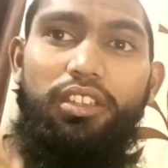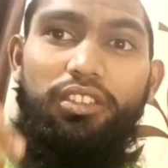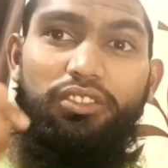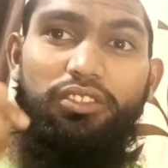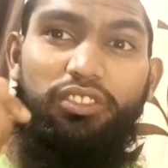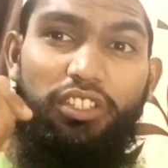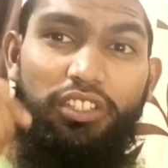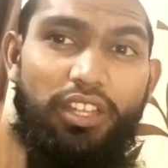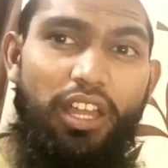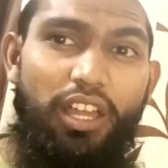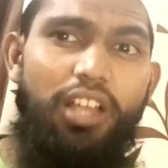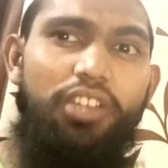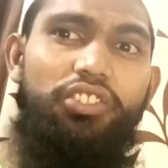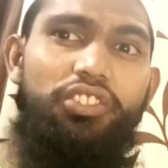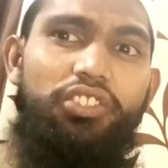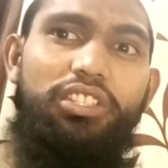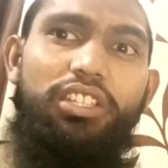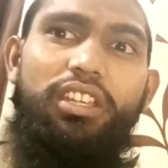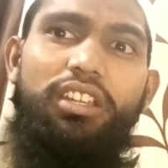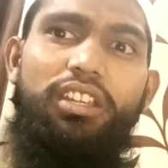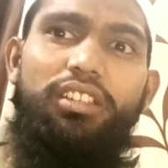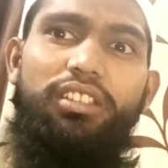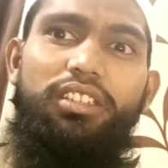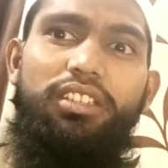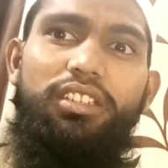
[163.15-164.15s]
इतना
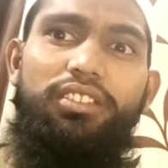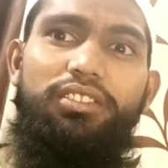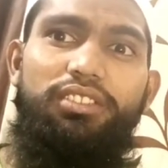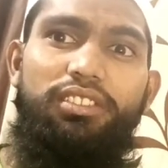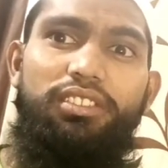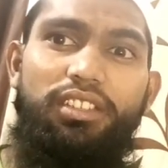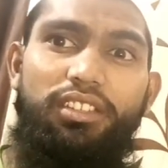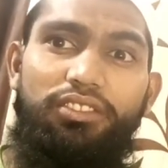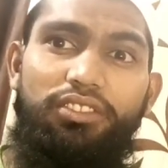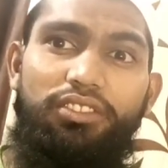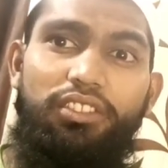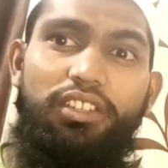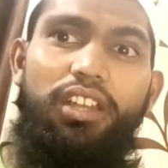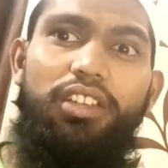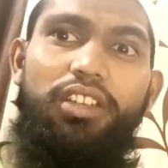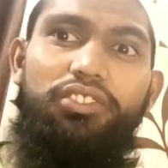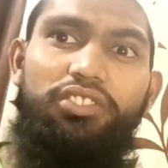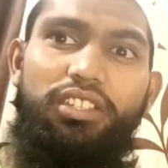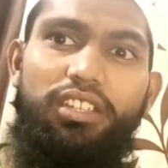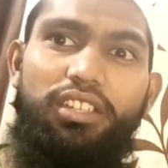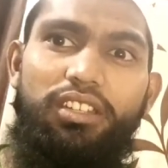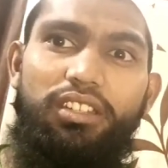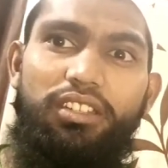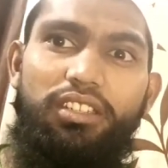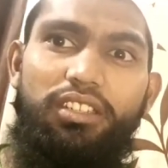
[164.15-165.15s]
शेयर कीजिए इतना
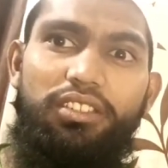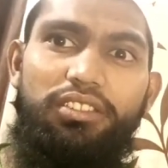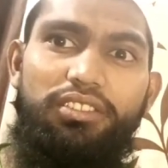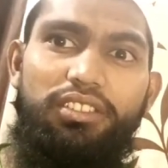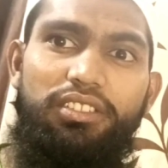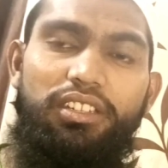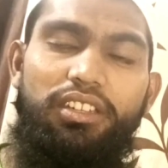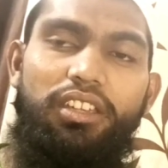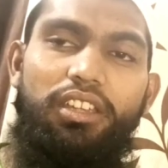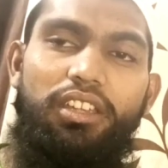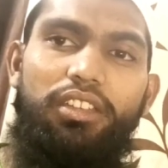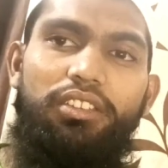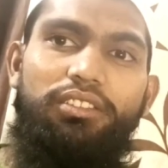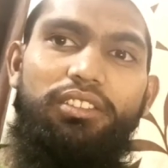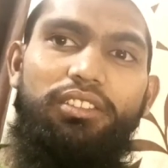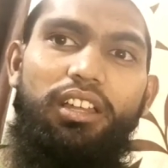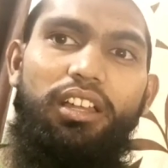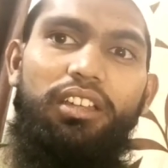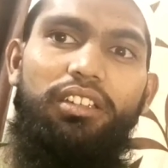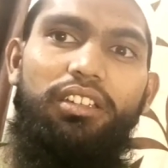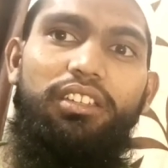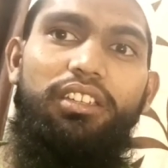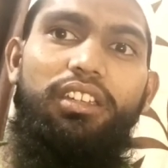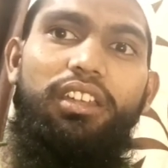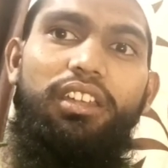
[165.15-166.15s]
शेयर कीजिए
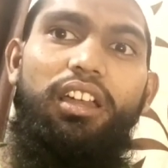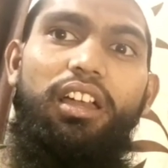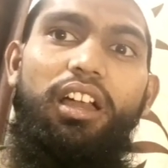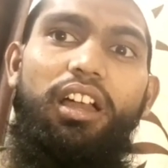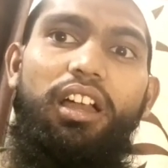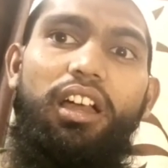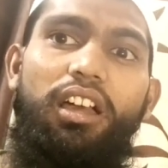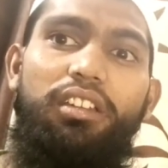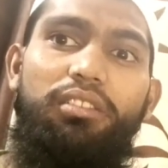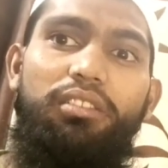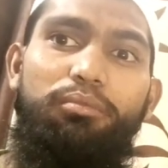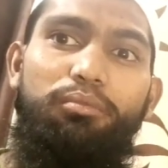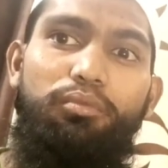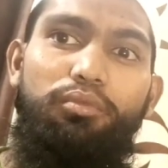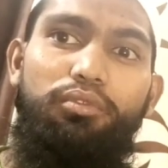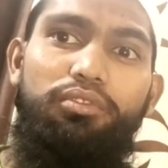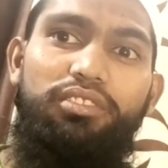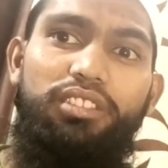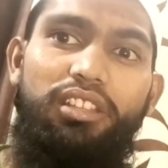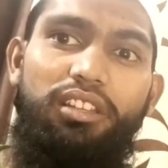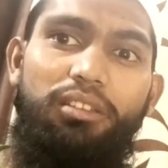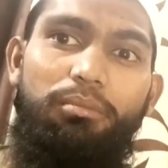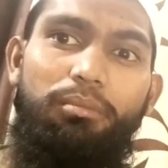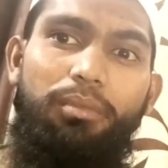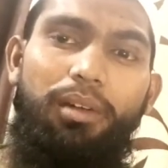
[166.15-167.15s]
ताकि हर
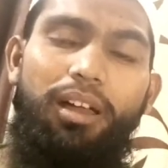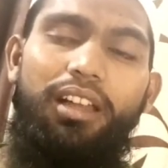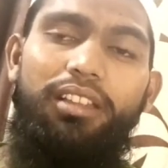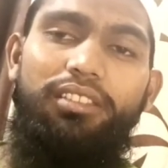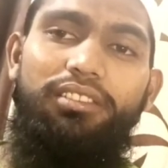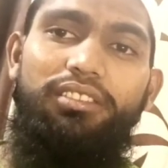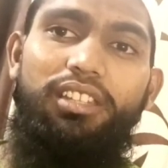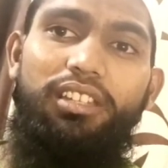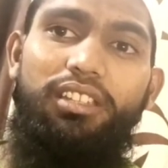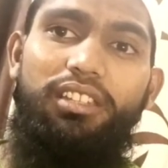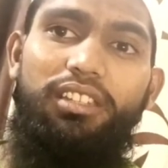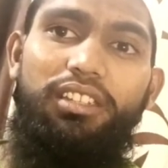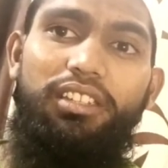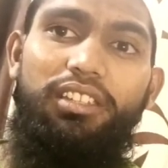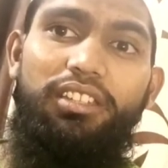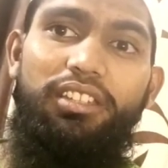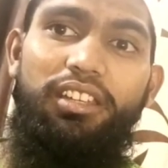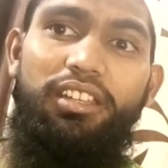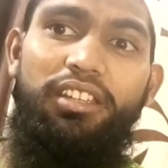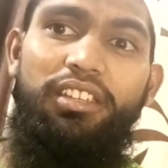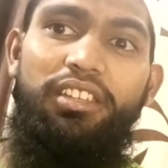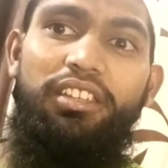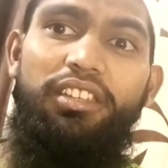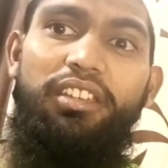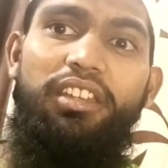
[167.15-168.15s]
मुसलमान तक ही
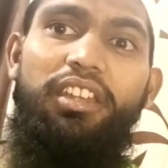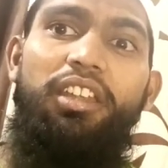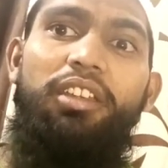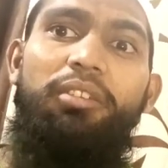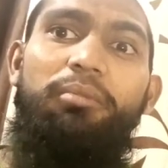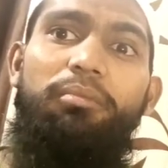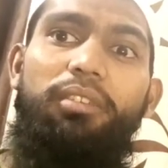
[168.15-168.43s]
नहीं